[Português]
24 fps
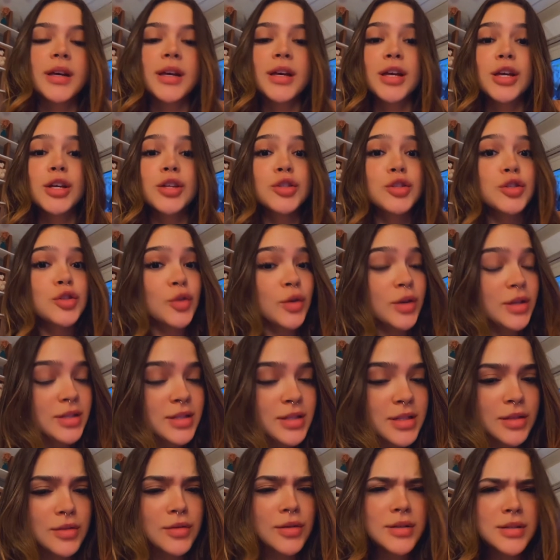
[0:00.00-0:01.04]

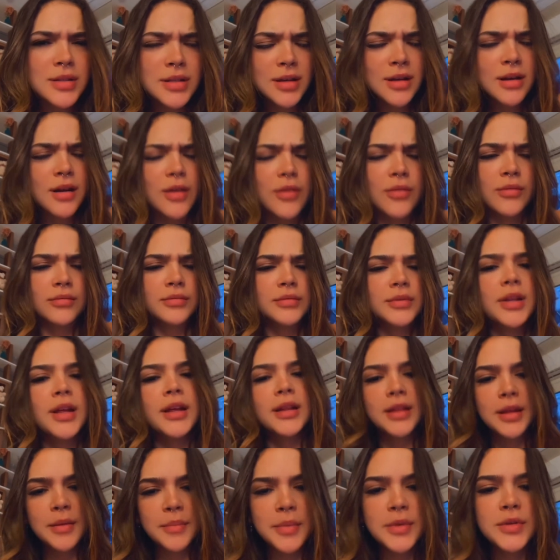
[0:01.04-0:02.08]
Sozinha, sozinha não, né?
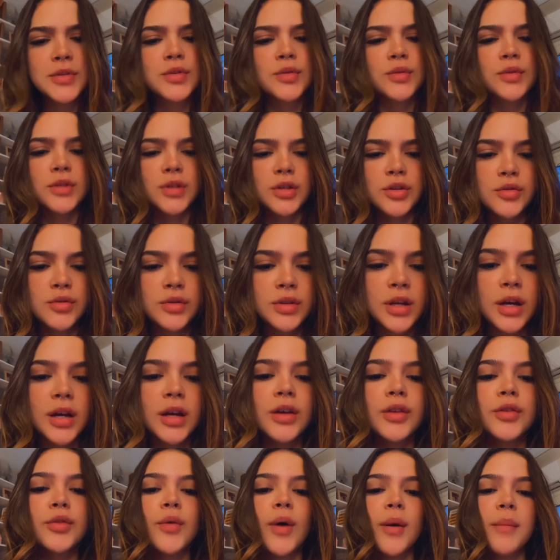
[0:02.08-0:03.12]
Tem pessoas
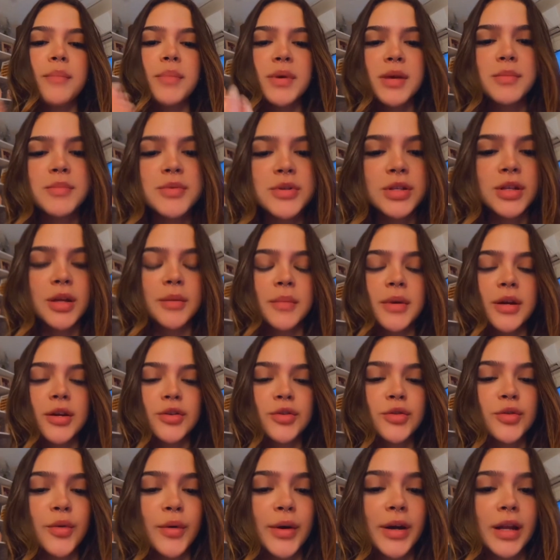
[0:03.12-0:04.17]
ajudando, a Bibis também
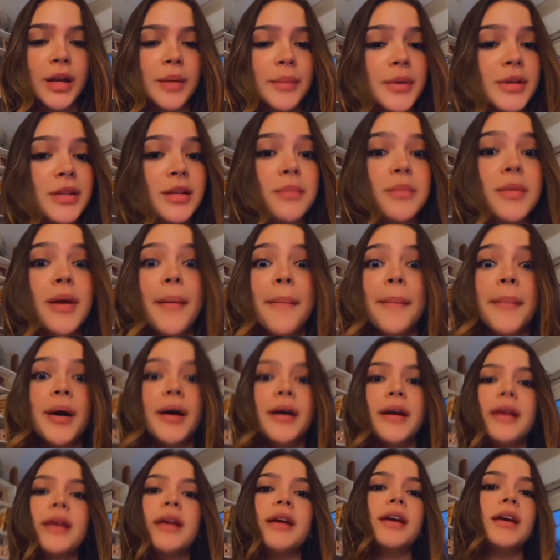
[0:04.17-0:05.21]
ajudou ela, mas a minha
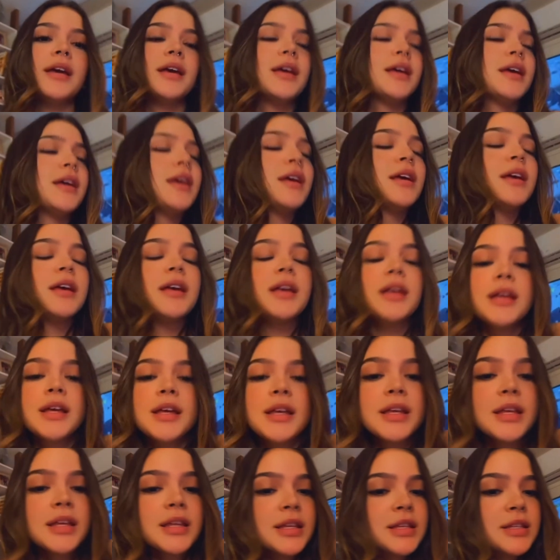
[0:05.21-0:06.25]
mãe
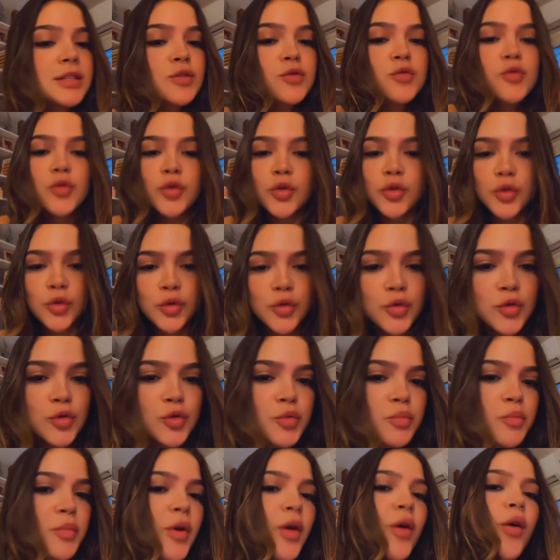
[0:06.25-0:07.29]
que segurou todos os
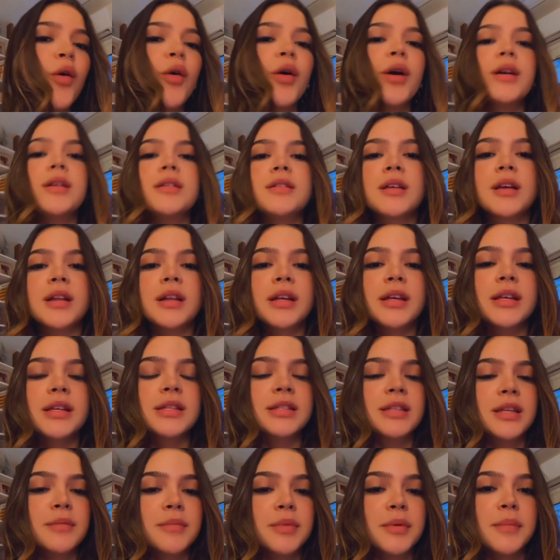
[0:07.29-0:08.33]
BOs, ela que
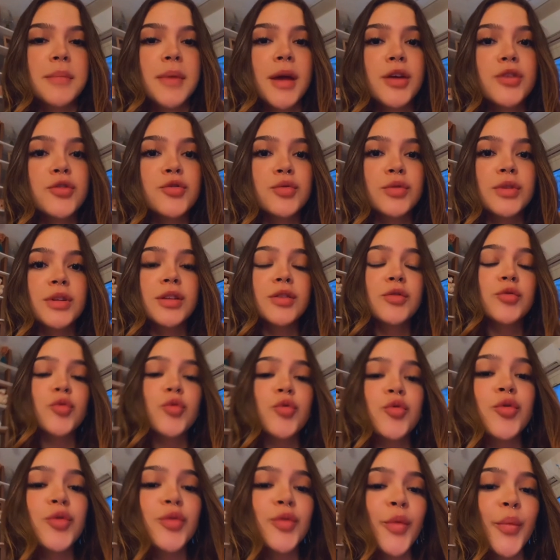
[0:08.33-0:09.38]
sempre me ajuda em
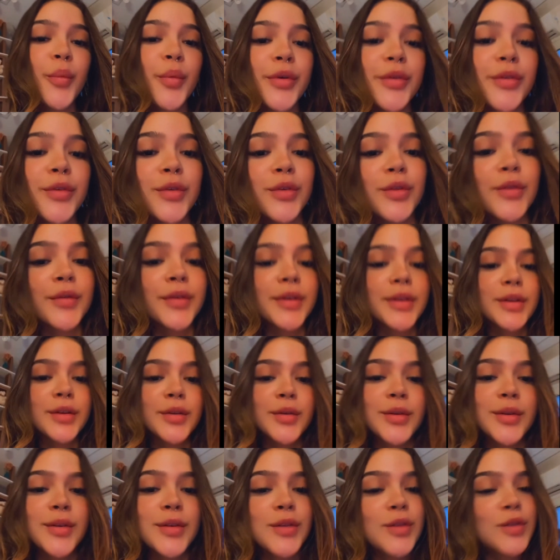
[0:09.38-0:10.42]
tudo, então por isso eu tô
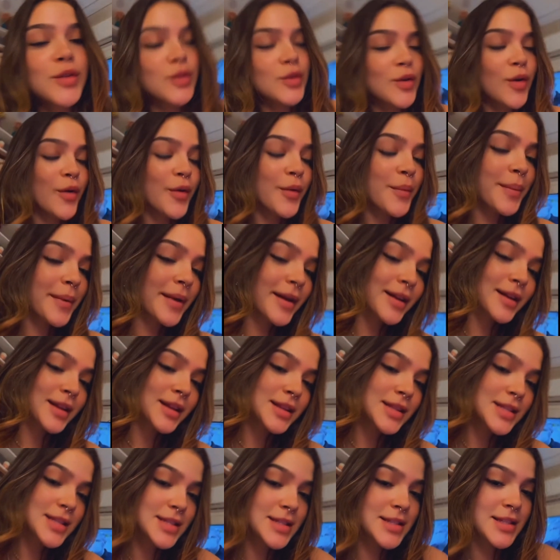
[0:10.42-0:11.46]
fazendo esse story pra
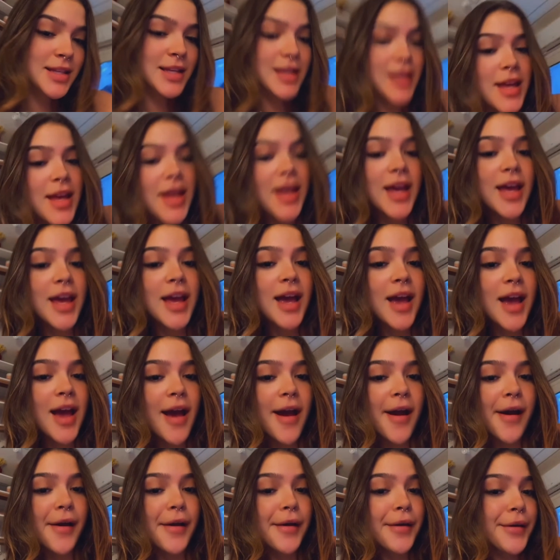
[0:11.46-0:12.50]
agradecer
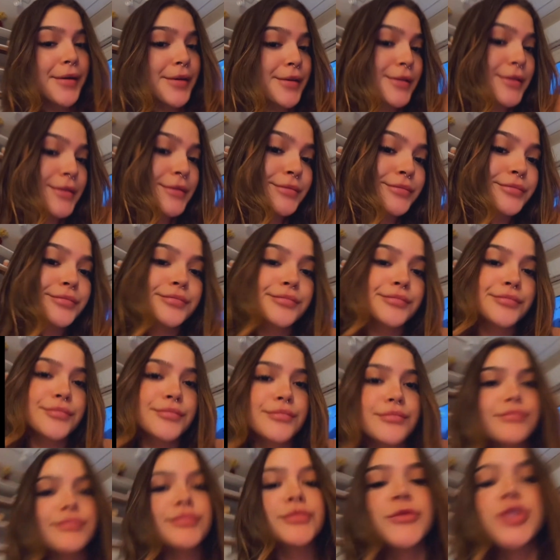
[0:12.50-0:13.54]
a ela.
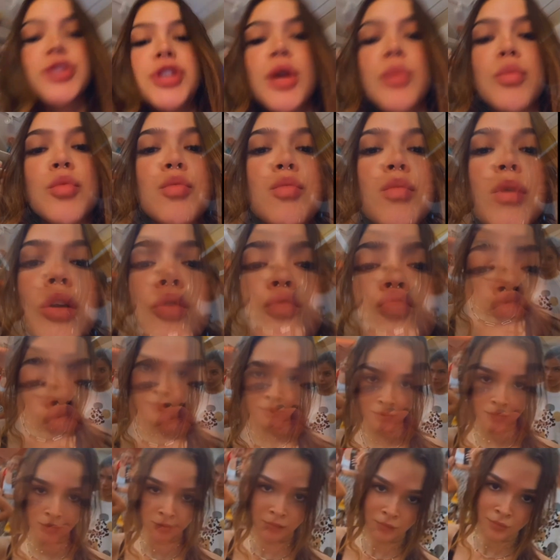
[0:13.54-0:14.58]
Te amo, mãe.
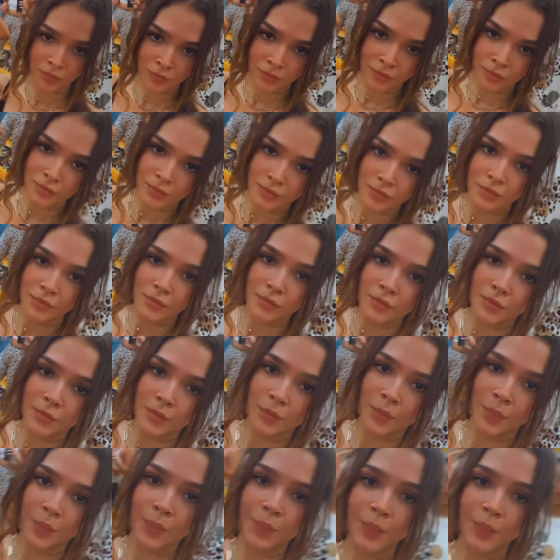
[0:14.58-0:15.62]
Mas tem que querer e